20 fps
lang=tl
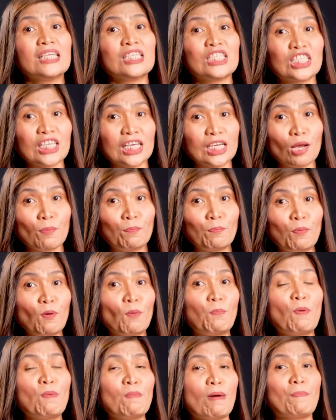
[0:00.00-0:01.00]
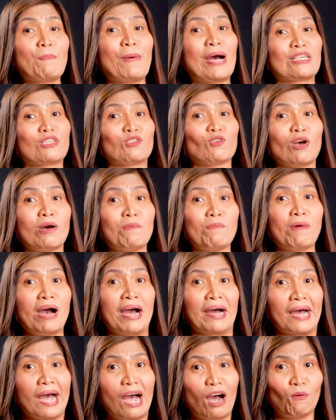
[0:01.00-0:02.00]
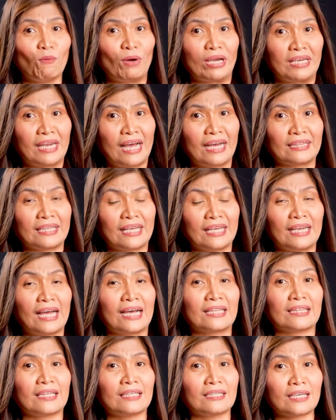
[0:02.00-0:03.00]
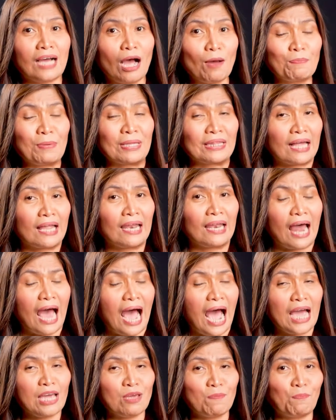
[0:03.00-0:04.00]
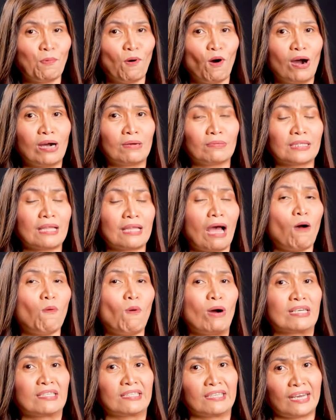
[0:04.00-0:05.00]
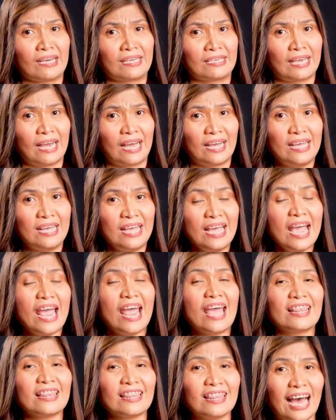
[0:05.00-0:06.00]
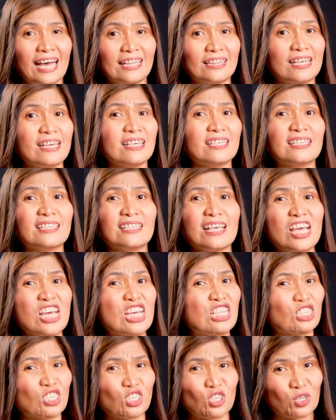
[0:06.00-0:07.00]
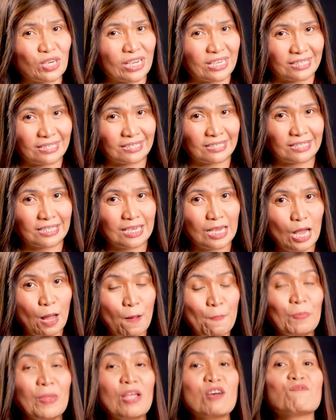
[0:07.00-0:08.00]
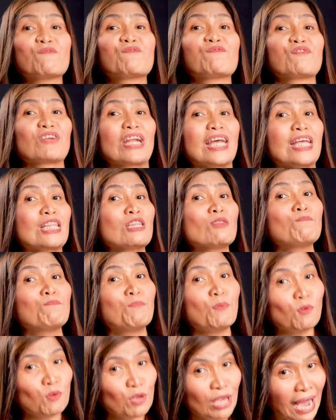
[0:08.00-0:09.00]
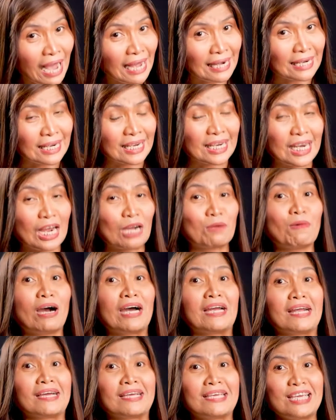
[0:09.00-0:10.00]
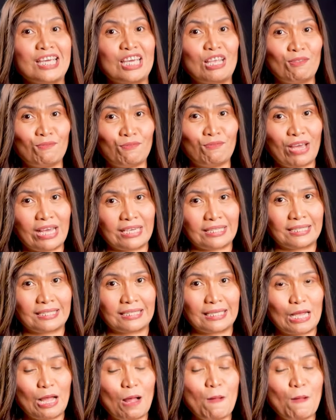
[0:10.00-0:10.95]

dyan na po pumapasok ang mga kaaway natin at capital I po ang tawag sa kanya and that is interest. Friend po yan ng mga nag invest